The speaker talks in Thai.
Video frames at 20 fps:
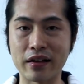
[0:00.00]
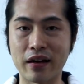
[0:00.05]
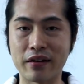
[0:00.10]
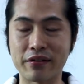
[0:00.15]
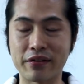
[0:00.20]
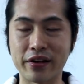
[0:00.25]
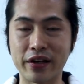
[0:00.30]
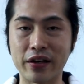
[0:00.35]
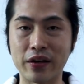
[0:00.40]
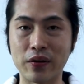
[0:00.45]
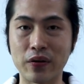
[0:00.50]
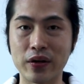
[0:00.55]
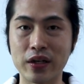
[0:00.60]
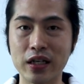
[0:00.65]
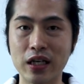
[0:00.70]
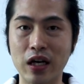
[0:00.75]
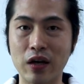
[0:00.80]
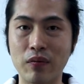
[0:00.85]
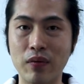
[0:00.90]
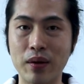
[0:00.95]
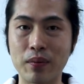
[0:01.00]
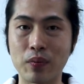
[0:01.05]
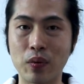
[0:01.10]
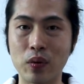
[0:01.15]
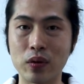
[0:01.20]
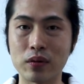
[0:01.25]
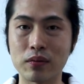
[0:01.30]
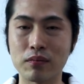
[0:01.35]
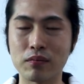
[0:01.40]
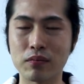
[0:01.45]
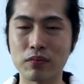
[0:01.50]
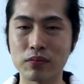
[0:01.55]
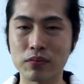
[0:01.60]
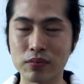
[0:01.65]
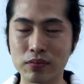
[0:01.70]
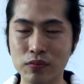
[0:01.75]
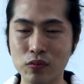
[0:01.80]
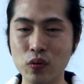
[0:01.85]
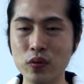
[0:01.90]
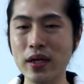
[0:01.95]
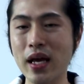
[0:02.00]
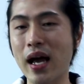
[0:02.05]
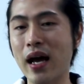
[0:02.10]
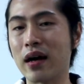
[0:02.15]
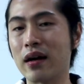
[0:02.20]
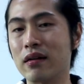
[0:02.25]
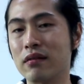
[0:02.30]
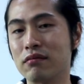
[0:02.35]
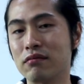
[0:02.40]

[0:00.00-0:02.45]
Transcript: การเรียนของคนที่เกิดวันพุธทุกอย่าง